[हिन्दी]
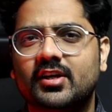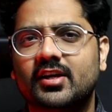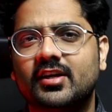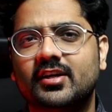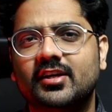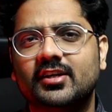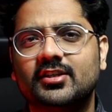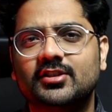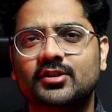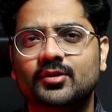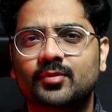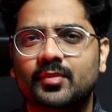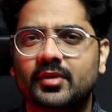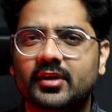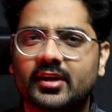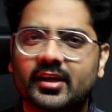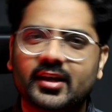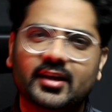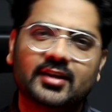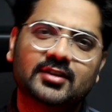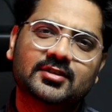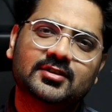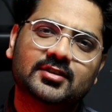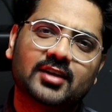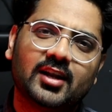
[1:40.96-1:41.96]
उसके अगेंस्ट में
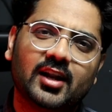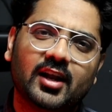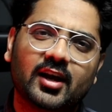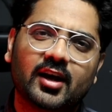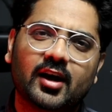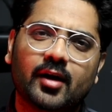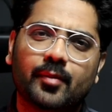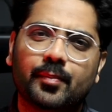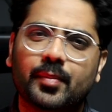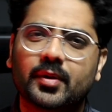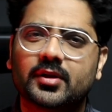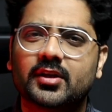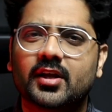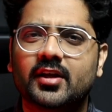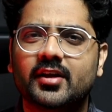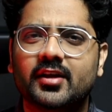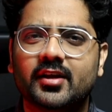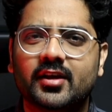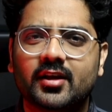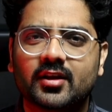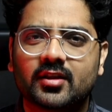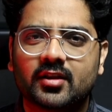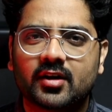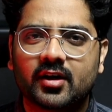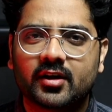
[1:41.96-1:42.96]
केस चलेगा पता
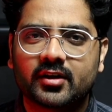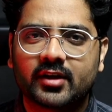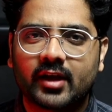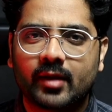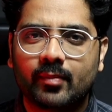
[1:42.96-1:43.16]
नहीं कितना